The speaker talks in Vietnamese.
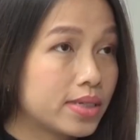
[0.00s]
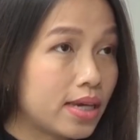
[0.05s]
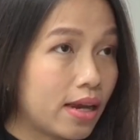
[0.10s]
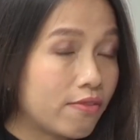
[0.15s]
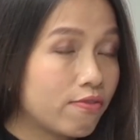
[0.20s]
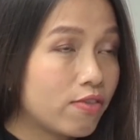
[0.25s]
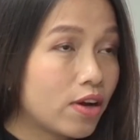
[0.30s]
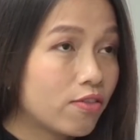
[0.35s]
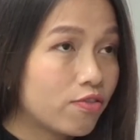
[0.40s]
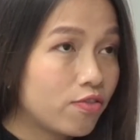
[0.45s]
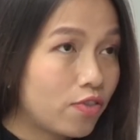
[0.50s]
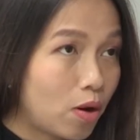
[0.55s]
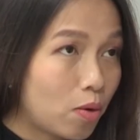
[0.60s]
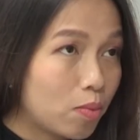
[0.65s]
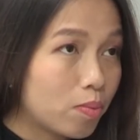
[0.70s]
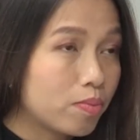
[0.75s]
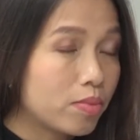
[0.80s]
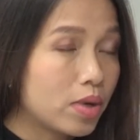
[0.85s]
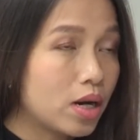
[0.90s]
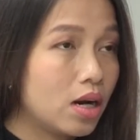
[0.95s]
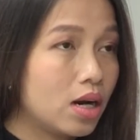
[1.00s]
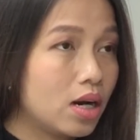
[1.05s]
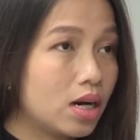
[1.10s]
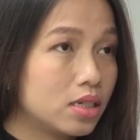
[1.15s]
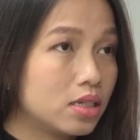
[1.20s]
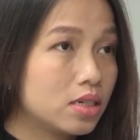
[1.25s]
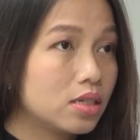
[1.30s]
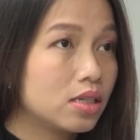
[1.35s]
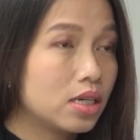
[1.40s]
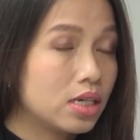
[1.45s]
sản văn phòng
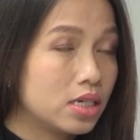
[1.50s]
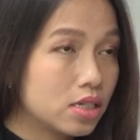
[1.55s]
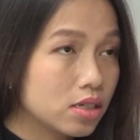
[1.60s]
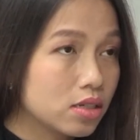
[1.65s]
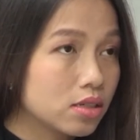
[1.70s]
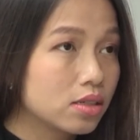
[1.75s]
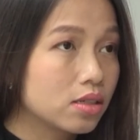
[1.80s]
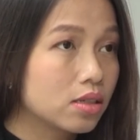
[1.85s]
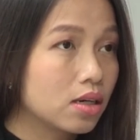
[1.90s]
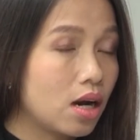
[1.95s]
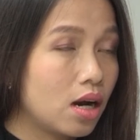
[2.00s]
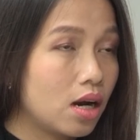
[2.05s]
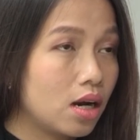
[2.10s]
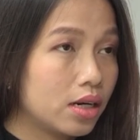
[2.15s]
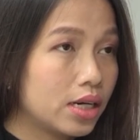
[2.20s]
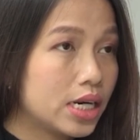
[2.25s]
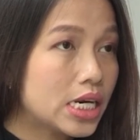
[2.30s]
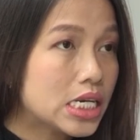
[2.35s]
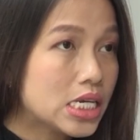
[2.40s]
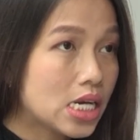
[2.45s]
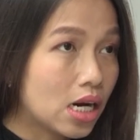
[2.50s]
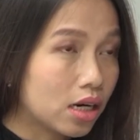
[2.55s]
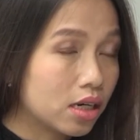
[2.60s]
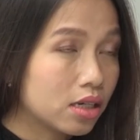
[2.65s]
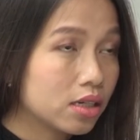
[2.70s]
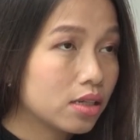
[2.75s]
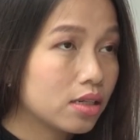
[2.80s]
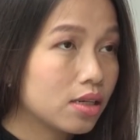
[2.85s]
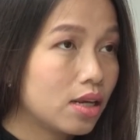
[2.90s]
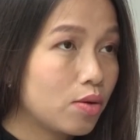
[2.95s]
uh, trên thị trường uh, ghi nhận
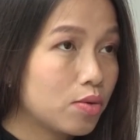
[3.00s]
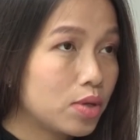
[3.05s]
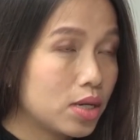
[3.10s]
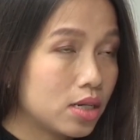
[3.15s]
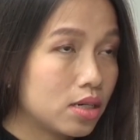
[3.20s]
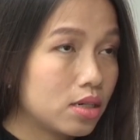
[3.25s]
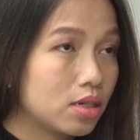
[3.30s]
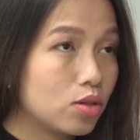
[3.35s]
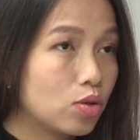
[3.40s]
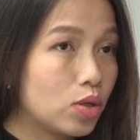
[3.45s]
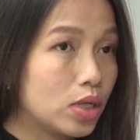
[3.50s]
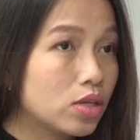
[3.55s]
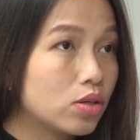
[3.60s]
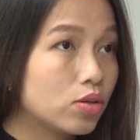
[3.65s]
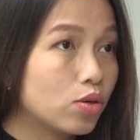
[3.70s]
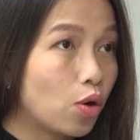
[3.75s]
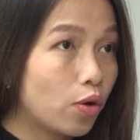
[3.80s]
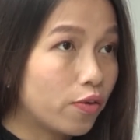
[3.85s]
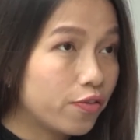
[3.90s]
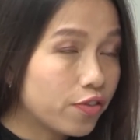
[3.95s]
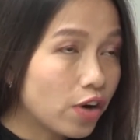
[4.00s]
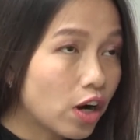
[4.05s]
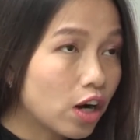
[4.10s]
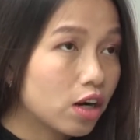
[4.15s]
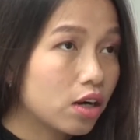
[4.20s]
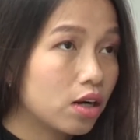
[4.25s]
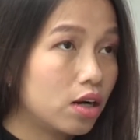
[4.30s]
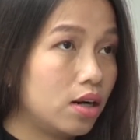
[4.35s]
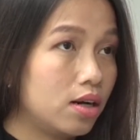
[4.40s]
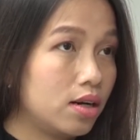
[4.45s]
giao dịch chuyển nhượng cổ phần
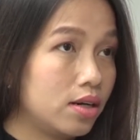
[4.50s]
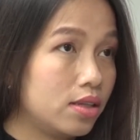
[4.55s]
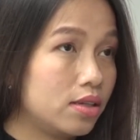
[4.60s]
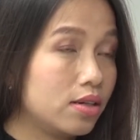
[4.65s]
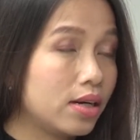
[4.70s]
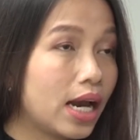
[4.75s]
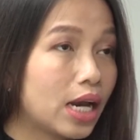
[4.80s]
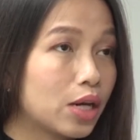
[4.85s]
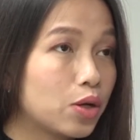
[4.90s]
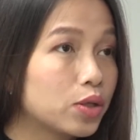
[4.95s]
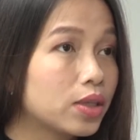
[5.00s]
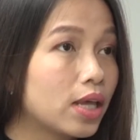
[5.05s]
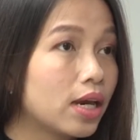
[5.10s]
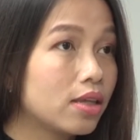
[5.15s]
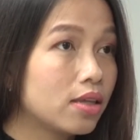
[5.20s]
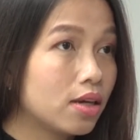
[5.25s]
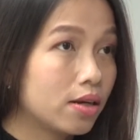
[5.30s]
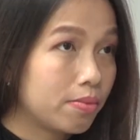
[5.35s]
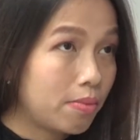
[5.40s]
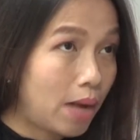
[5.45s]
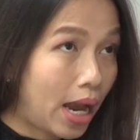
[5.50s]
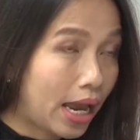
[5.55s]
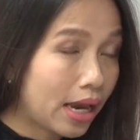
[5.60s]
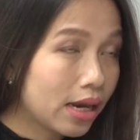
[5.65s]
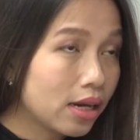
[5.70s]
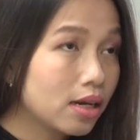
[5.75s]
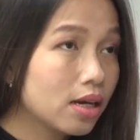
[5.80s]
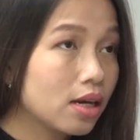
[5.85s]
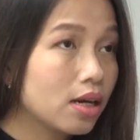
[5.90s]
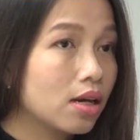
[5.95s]
uh, giữa hai đối tác Nhật Bản
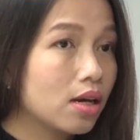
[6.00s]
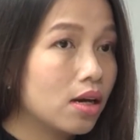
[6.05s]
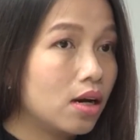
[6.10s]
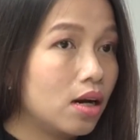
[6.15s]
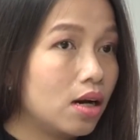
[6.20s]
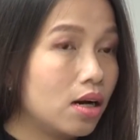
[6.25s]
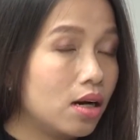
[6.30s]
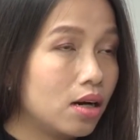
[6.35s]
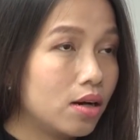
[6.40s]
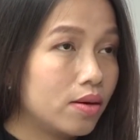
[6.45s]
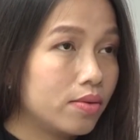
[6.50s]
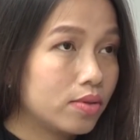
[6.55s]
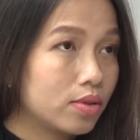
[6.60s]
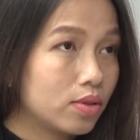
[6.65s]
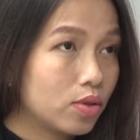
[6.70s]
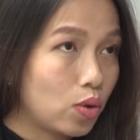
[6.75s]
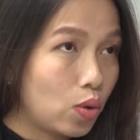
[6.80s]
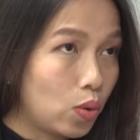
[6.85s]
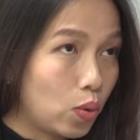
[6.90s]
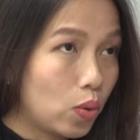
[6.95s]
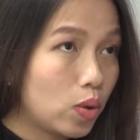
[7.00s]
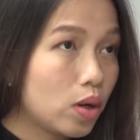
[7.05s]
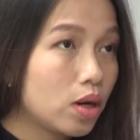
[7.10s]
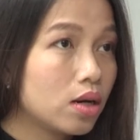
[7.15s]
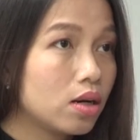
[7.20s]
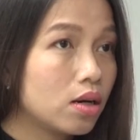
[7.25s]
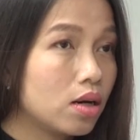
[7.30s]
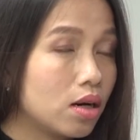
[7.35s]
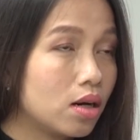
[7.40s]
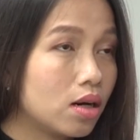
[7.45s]
uh, của
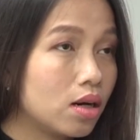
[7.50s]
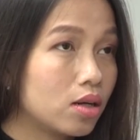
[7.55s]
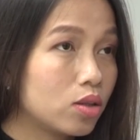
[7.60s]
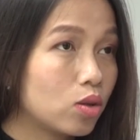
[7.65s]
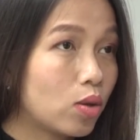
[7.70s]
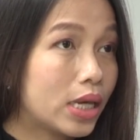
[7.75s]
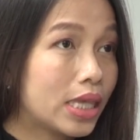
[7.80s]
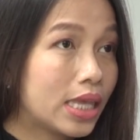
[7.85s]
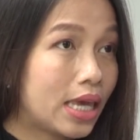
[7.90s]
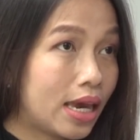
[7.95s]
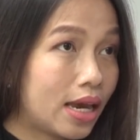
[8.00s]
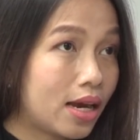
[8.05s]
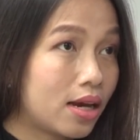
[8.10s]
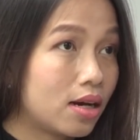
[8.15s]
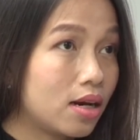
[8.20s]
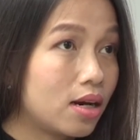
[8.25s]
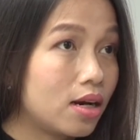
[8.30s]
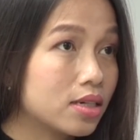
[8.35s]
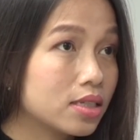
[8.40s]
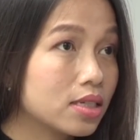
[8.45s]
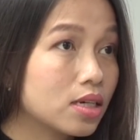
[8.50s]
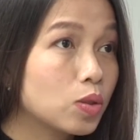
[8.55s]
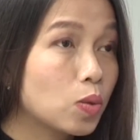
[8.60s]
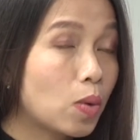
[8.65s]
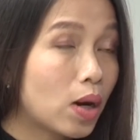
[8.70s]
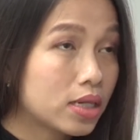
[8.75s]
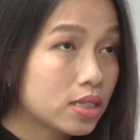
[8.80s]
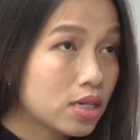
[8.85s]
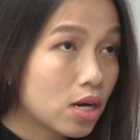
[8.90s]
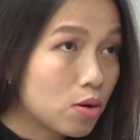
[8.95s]
uh, tòa nhà uh,
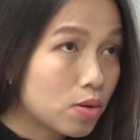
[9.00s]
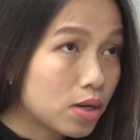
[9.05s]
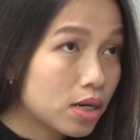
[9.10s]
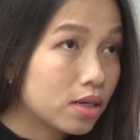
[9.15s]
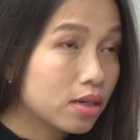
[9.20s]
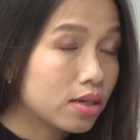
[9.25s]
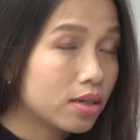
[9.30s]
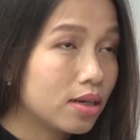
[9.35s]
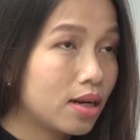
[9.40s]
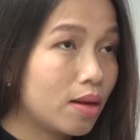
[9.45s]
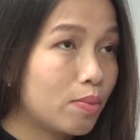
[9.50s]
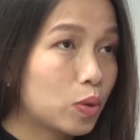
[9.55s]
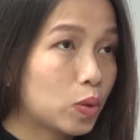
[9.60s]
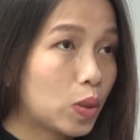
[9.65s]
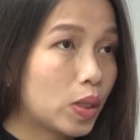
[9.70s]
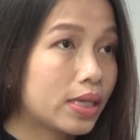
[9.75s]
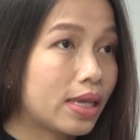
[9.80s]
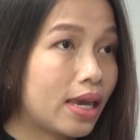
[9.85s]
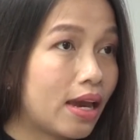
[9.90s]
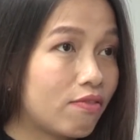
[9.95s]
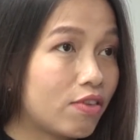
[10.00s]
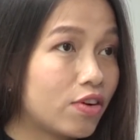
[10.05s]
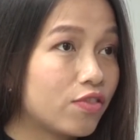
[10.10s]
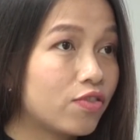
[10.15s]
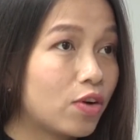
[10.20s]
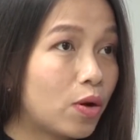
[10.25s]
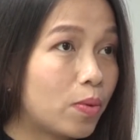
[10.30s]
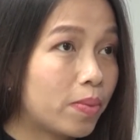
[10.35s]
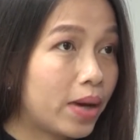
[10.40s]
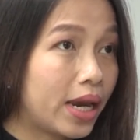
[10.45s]
Sunwa Tower là một tòa nhà văn
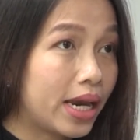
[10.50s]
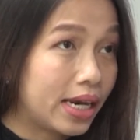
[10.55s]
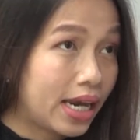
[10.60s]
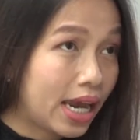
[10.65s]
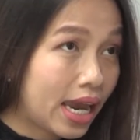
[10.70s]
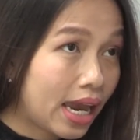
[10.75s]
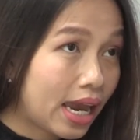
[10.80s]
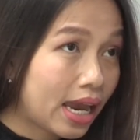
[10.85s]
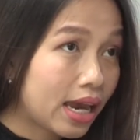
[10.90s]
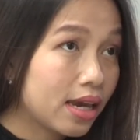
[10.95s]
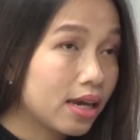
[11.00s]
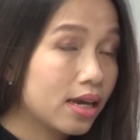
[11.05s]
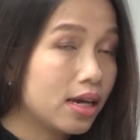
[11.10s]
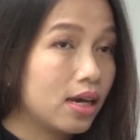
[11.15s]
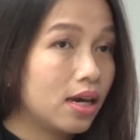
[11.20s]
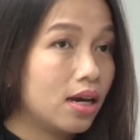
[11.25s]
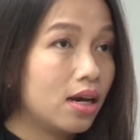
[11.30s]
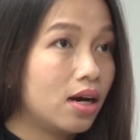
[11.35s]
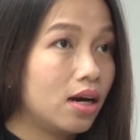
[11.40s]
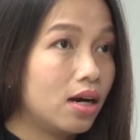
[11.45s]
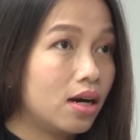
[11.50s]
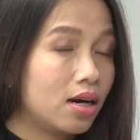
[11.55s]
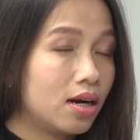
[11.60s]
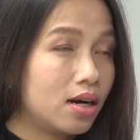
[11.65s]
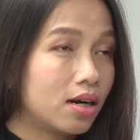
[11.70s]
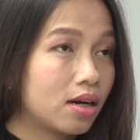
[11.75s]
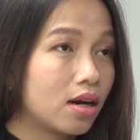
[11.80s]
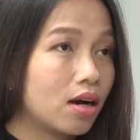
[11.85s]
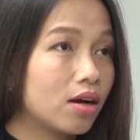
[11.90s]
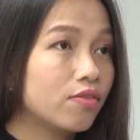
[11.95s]
phòng hạng A
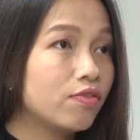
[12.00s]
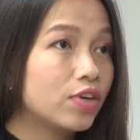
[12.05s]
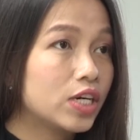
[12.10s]
uh, có